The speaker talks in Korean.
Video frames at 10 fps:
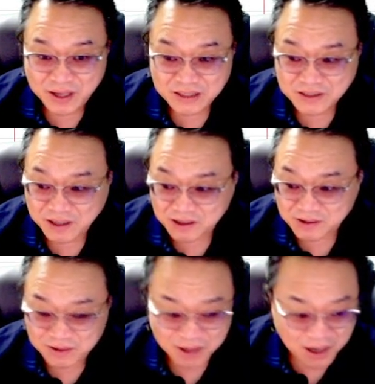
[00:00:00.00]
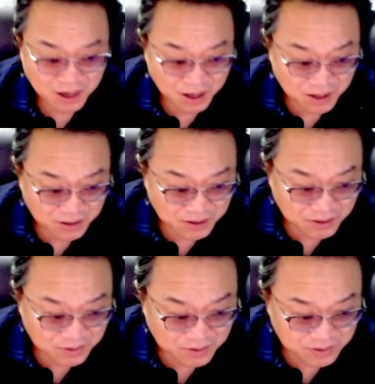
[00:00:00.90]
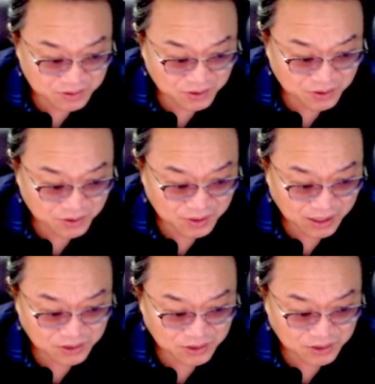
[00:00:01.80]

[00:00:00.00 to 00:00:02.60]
저 엘지 생활건강, 그죠?